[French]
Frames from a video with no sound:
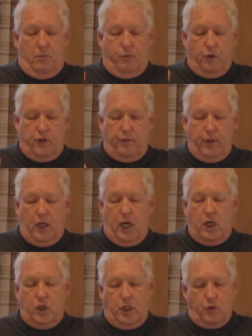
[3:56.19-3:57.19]
pour devenir
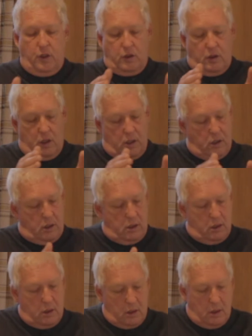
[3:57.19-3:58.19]
un jésuite,
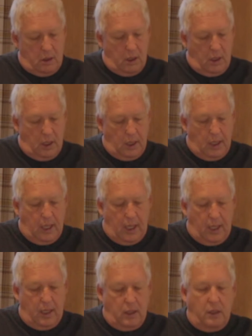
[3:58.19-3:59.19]
de
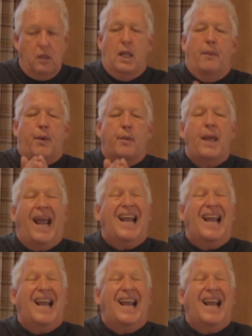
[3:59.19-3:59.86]
la, la première